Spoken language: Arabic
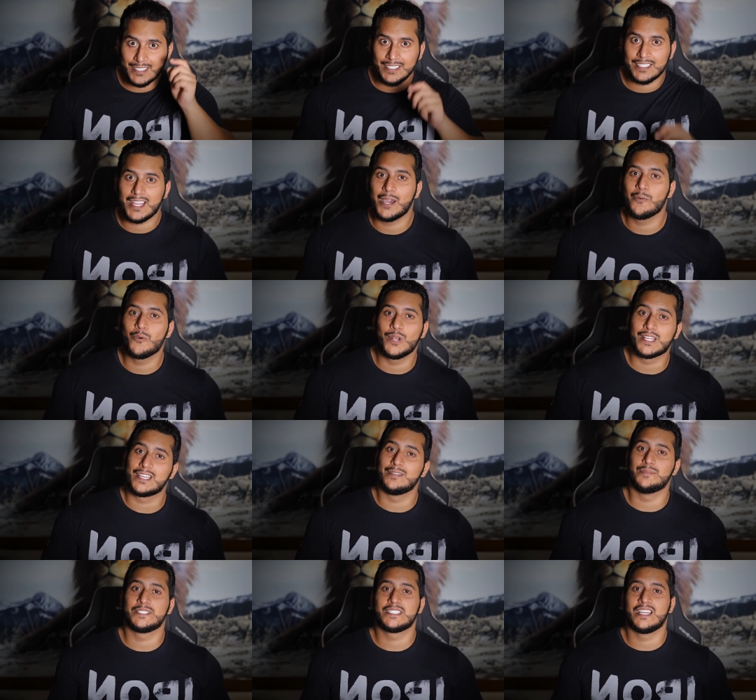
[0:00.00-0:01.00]
يتحول
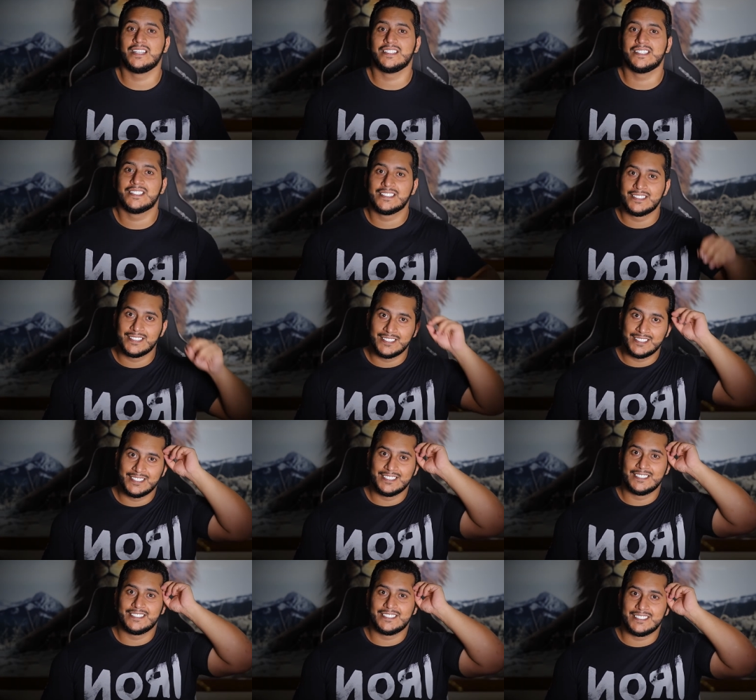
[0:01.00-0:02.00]
كلمه التالية
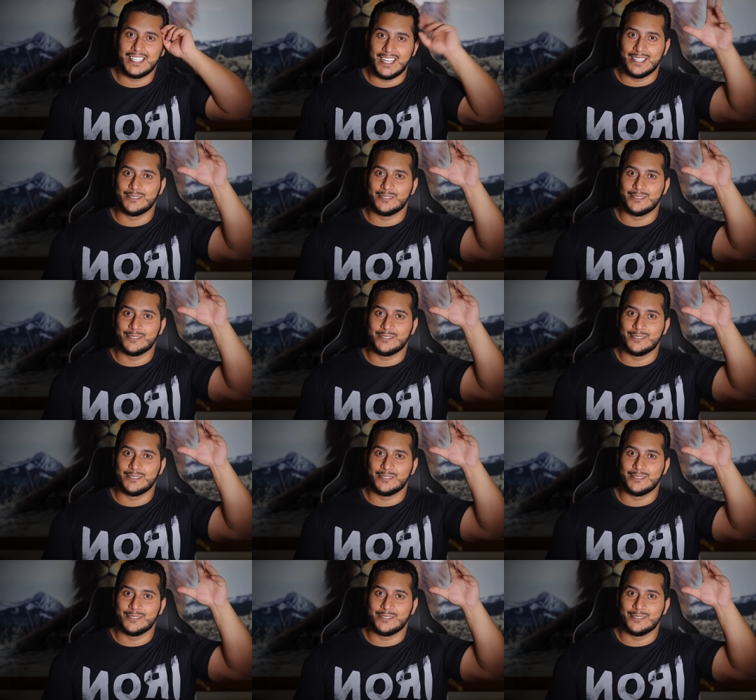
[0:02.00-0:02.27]
السلام